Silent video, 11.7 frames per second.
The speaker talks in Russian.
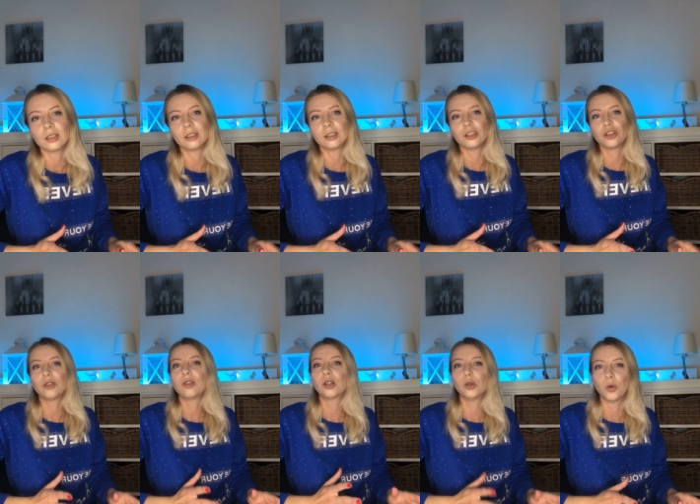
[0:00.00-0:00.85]
э,
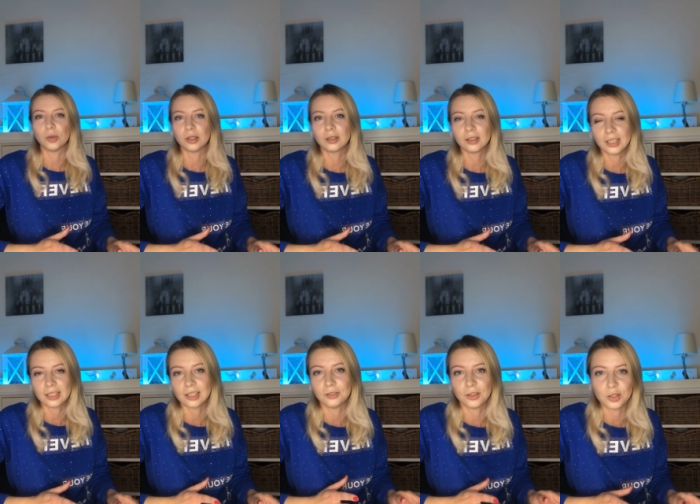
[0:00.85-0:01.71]
четверодомник.
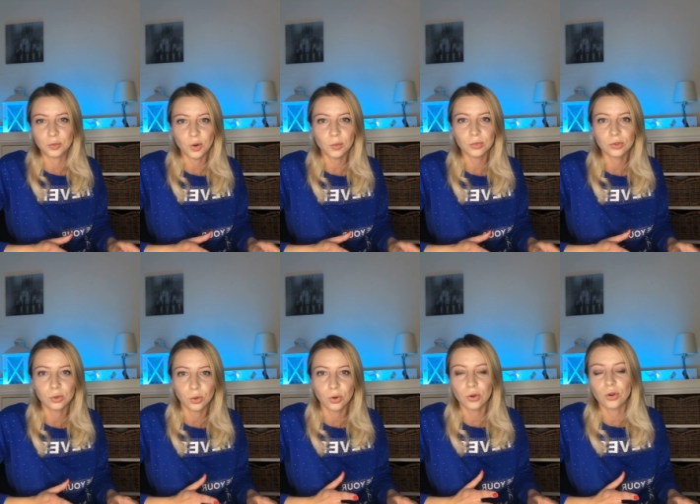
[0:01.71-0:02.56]
Если в восьмом,
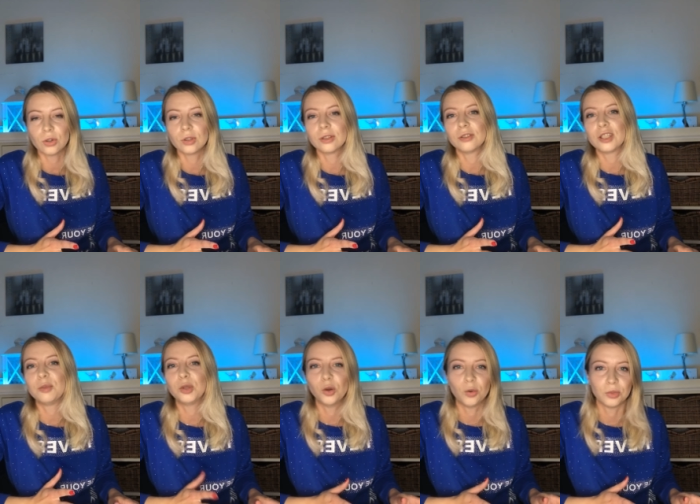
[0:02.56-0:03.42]
то
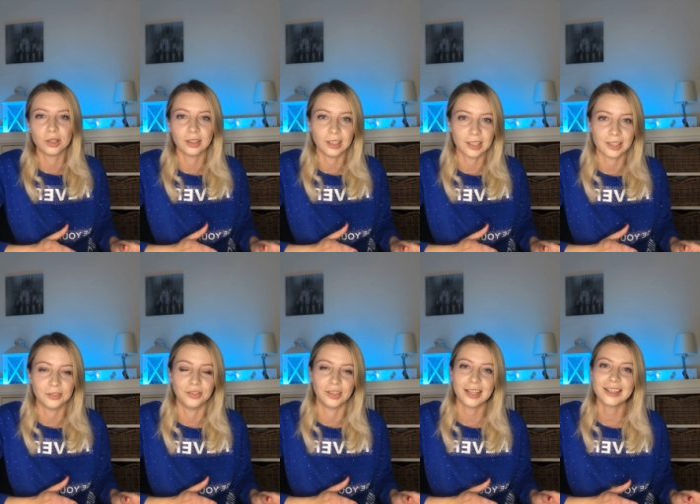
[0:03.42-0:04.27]
восьмидомник.
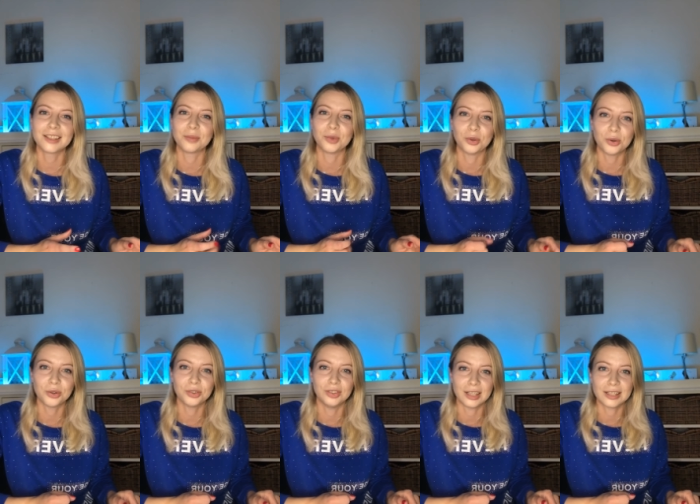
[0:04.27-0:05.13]
Если в двенадцатом,
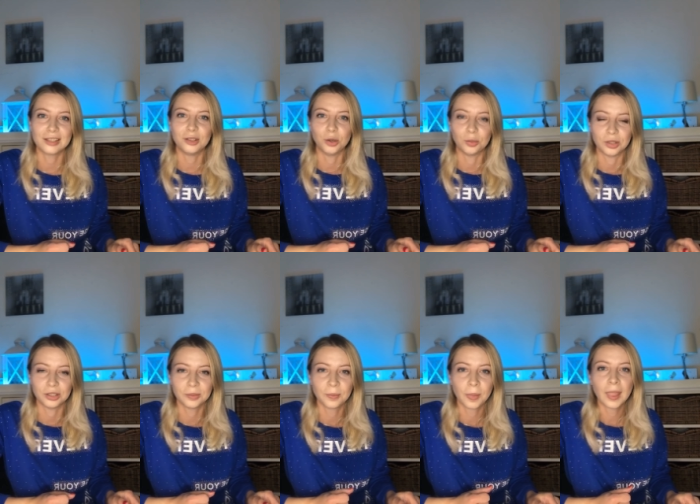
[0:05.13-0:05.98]
то
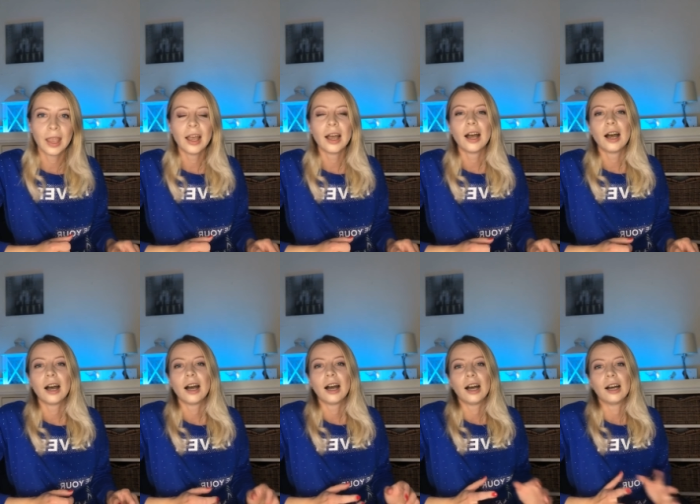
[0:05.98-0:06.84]
двенадцатидомник.
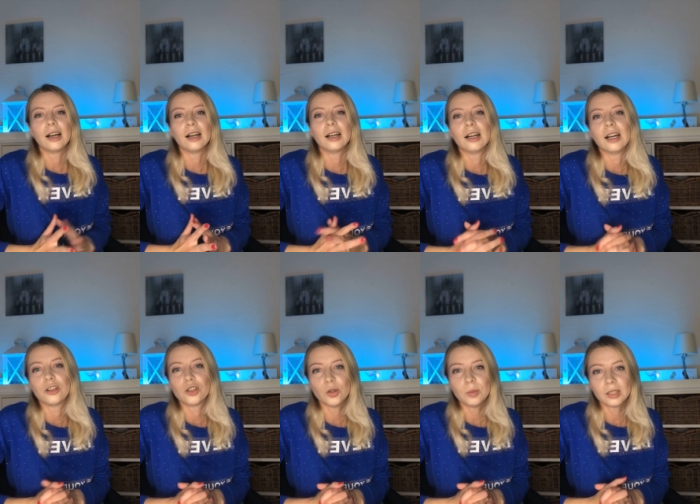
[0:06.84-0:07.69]
А,
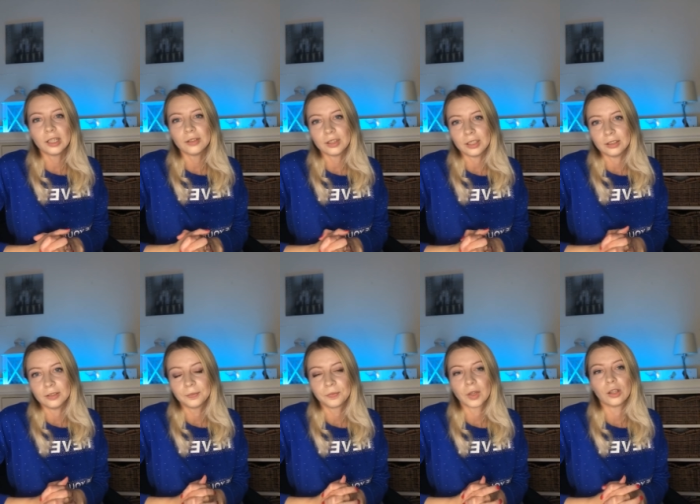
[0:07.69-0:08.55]
о чем это говорит?
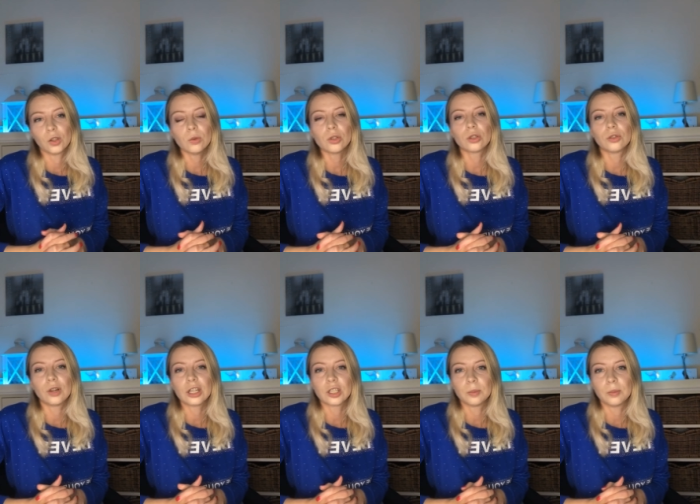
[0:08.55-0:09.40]
О том, что
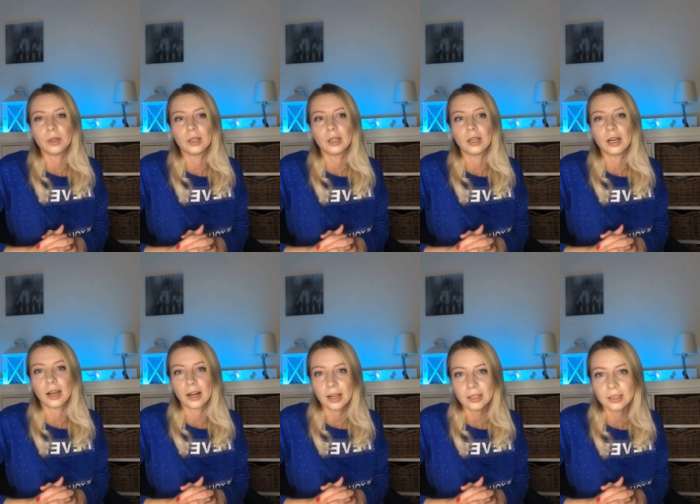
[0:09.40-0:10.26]
в вашем э,
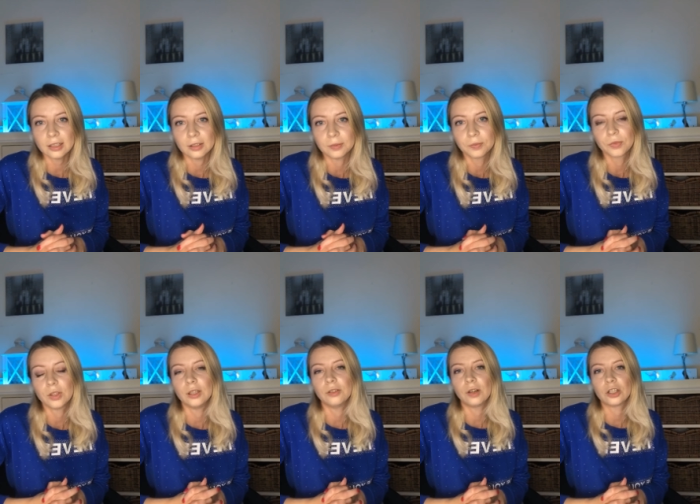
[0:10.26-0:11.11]
характере
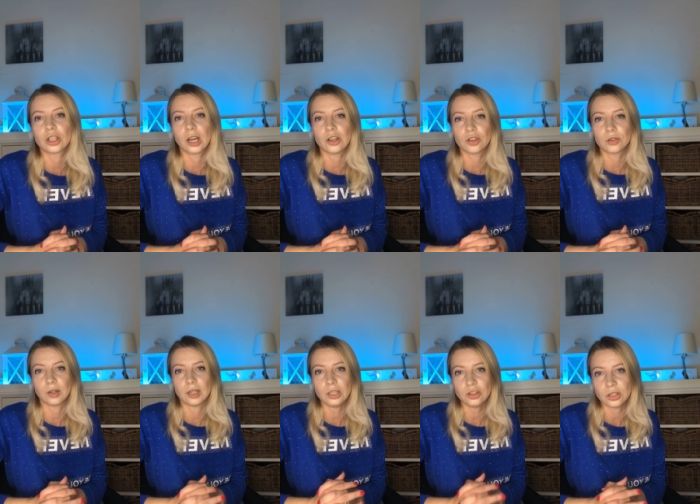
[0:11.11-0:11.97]
и в ваших
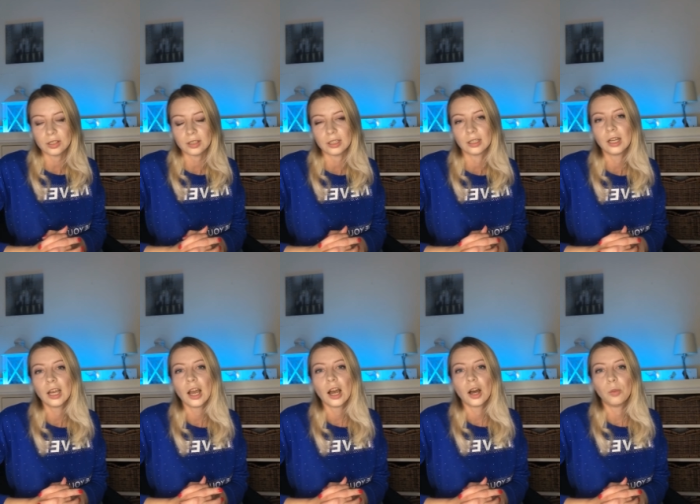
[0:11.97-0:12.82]
качествах личности
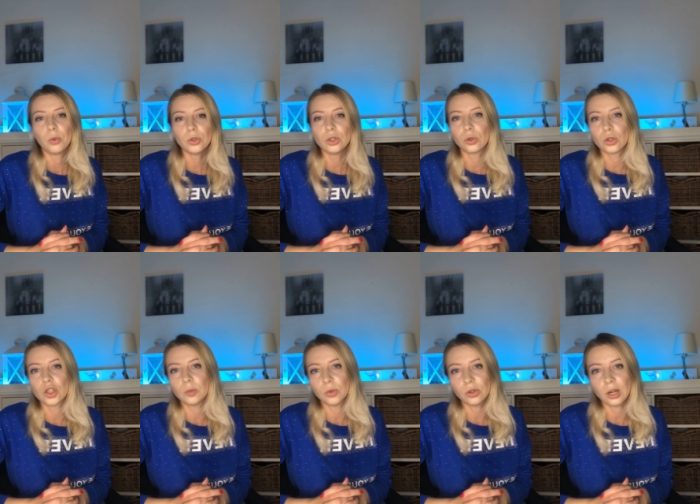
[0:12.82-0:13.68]
будет
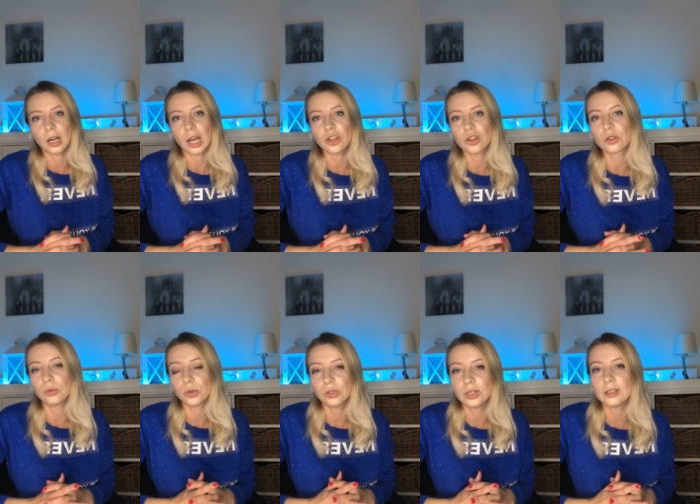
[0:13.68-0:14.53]
очень много
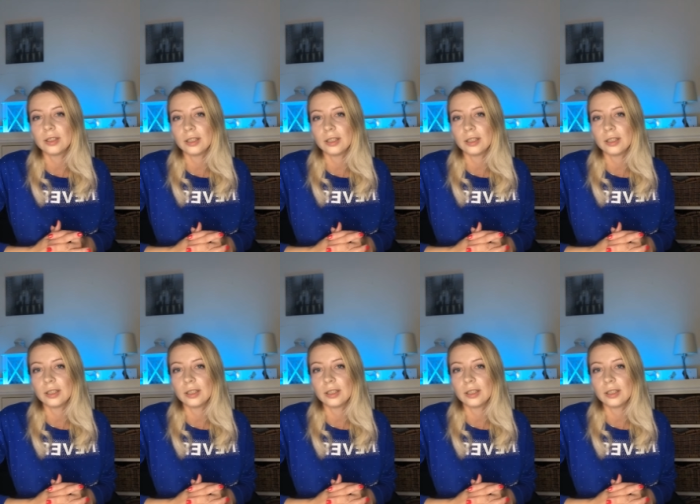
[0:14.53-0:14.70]
качеств водной